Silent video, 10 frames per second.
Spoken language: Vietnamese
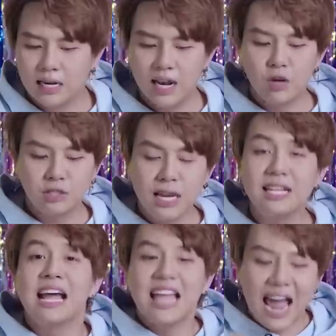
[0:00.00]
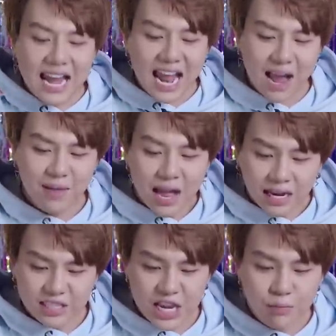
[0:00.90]
là đầu tiên thấy em
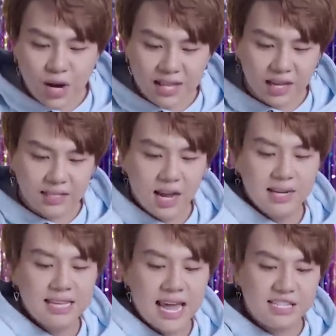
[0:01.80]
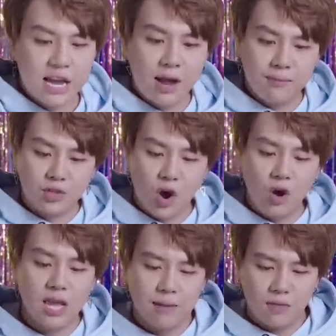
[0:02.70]
Chỉ muốn đến thật gần dễ chào em
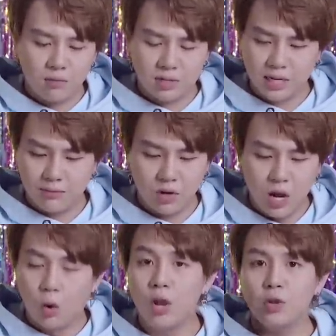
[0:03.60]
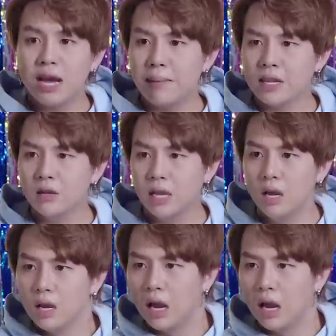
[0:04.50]
thôi Mong niềm vui Ủa Duyên âm hát chưa vậy?